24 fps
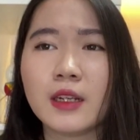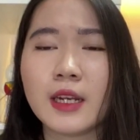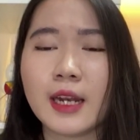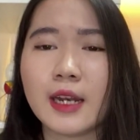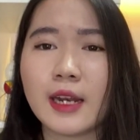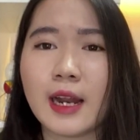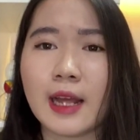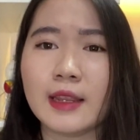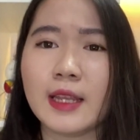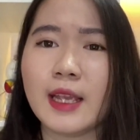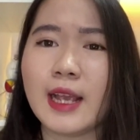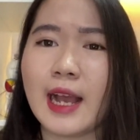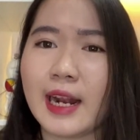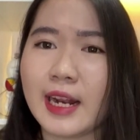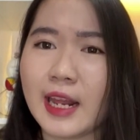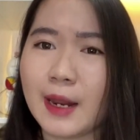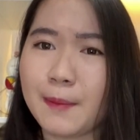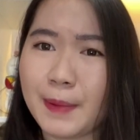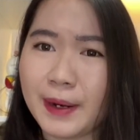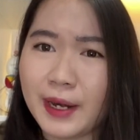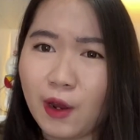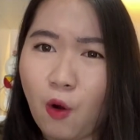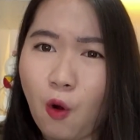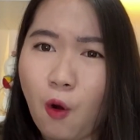nanti
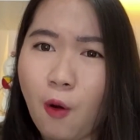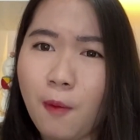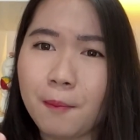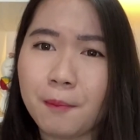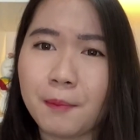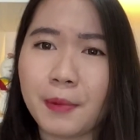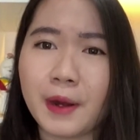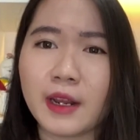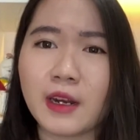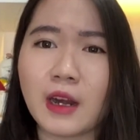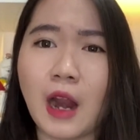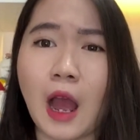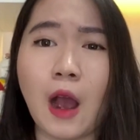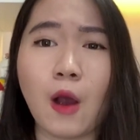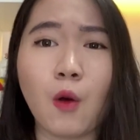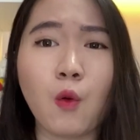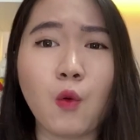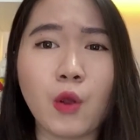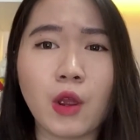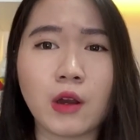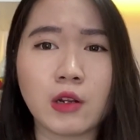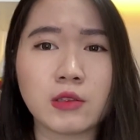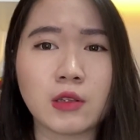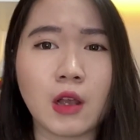kalian pada komplain
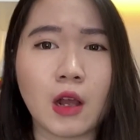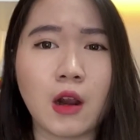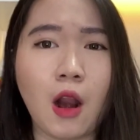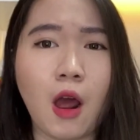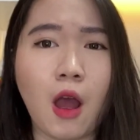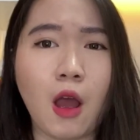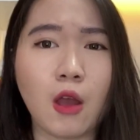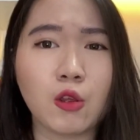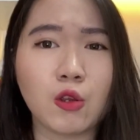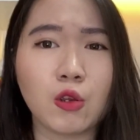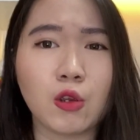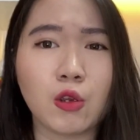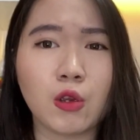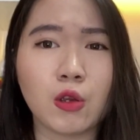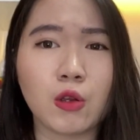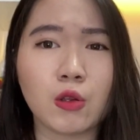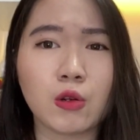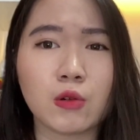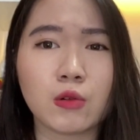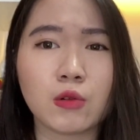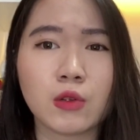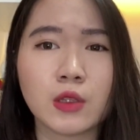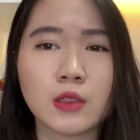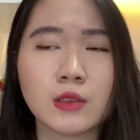aku yang disalahin
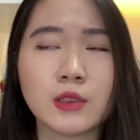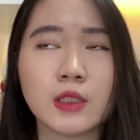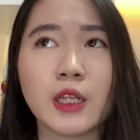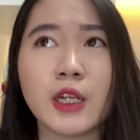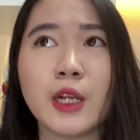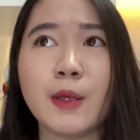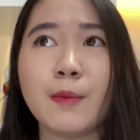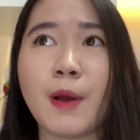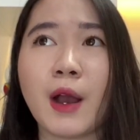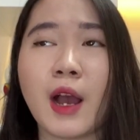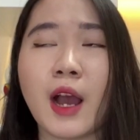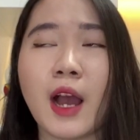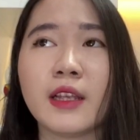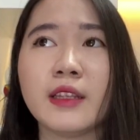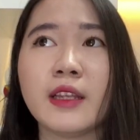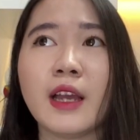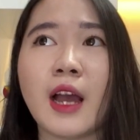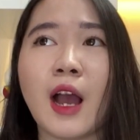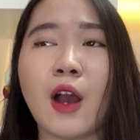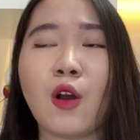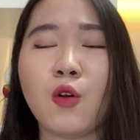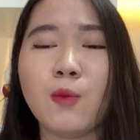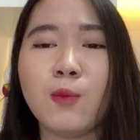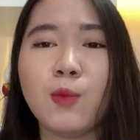jadi
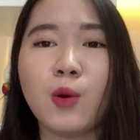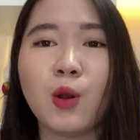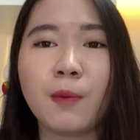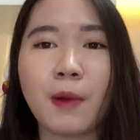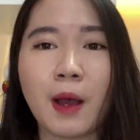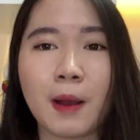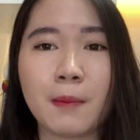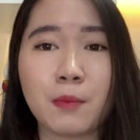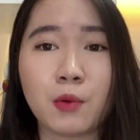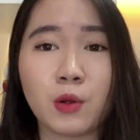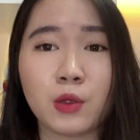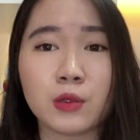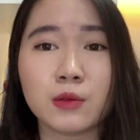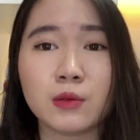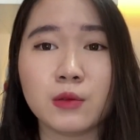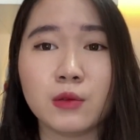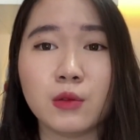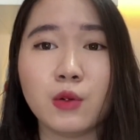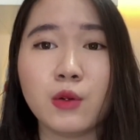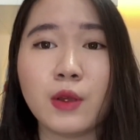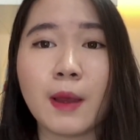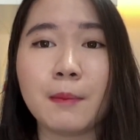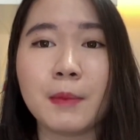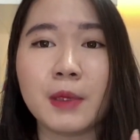makanya aku belum upload
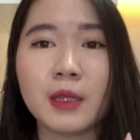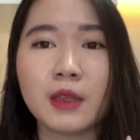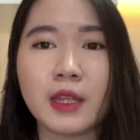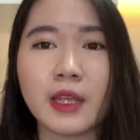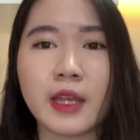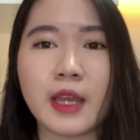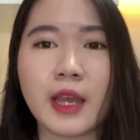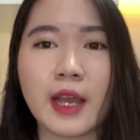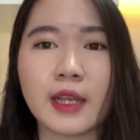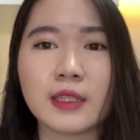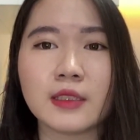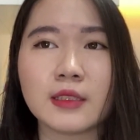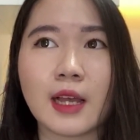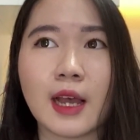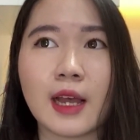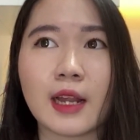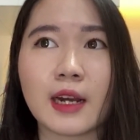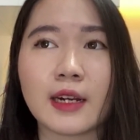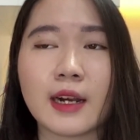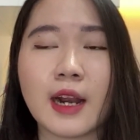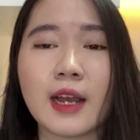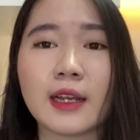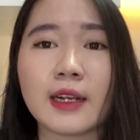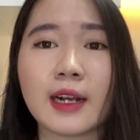dulu yang BTS
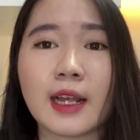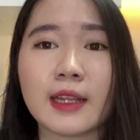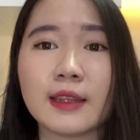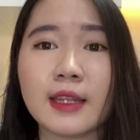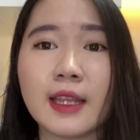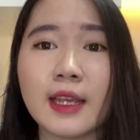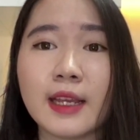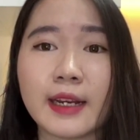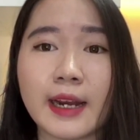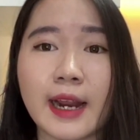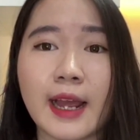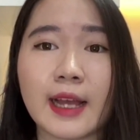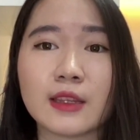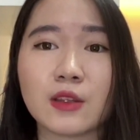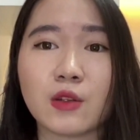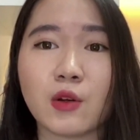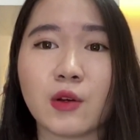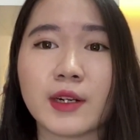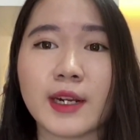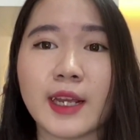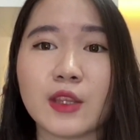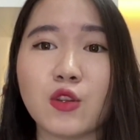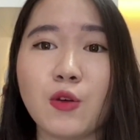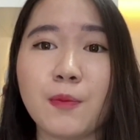karena nanti
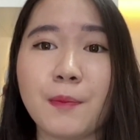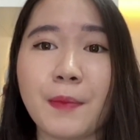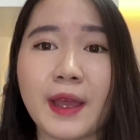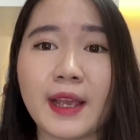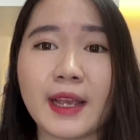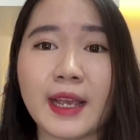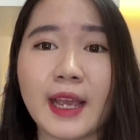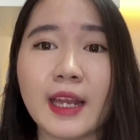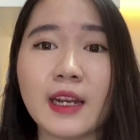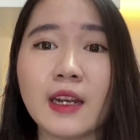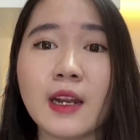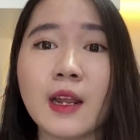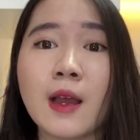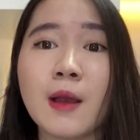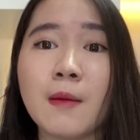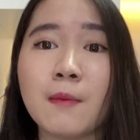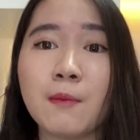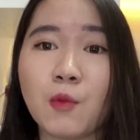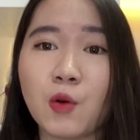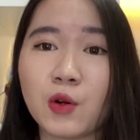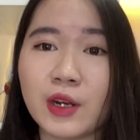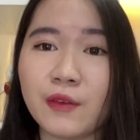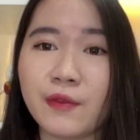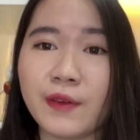kreatornya itu pengen
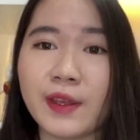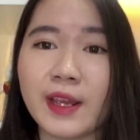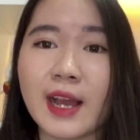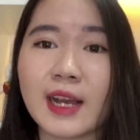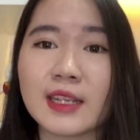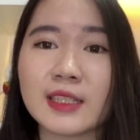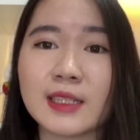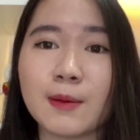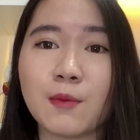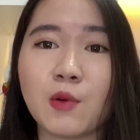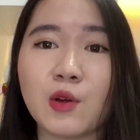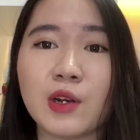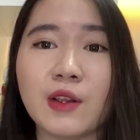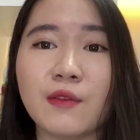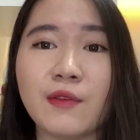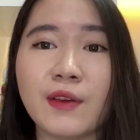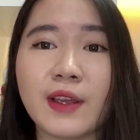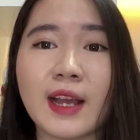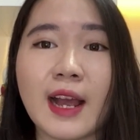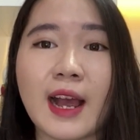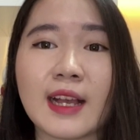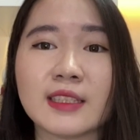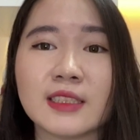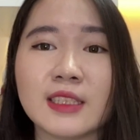
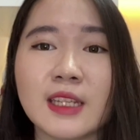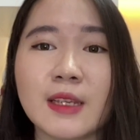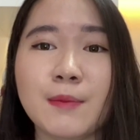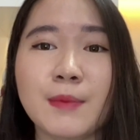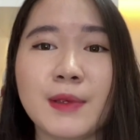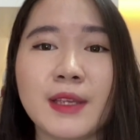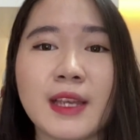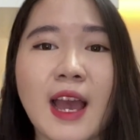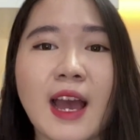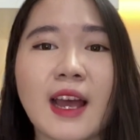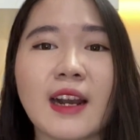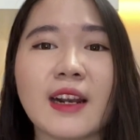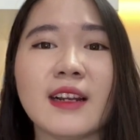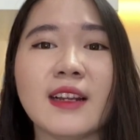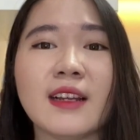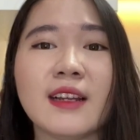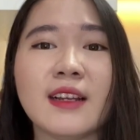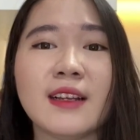modifikasi-modifikasi biar